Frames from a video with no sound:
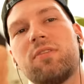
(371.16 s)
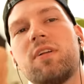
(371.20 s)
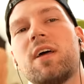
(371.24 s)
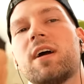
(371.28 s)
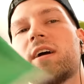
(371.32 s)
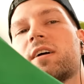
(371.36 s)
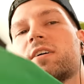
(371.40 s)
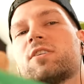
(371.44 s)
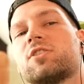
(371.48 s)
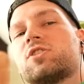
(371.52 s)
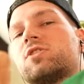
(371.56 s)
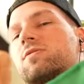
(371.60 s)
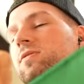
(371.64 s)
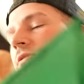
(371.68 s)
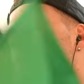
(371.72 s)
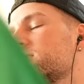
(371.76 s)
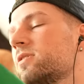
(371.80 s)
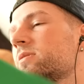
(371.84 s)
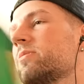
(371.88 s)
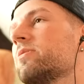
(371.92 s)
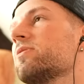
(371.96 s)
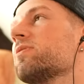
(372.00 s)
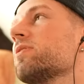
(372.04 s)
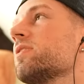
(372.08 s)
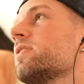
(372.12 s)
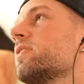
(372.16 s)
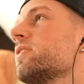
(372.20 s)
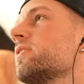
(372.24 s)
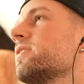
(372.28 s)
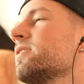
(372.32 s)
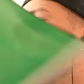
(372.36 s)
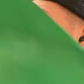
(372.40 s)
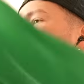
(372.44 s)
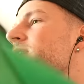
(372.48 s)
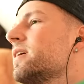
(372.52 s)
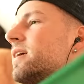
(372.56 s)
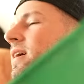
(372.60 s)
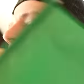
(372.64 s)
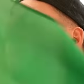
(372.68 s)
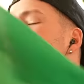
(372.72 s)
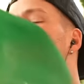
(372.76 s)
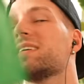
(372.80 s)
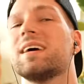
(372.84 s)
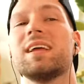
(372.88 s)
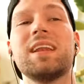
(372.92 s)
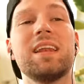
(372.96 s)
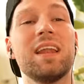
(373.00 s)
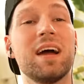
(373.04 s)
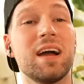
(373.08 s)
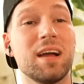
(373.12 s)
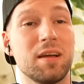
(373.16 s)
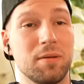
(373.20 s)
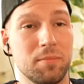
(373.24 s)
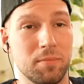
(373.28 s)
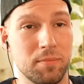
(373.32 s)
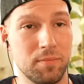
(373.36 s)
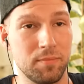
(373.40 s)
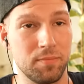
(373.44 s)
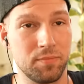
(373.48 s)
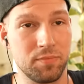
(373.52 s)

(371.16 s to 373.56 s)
Flagge geschwungen, liebe Freunde. Seit langem.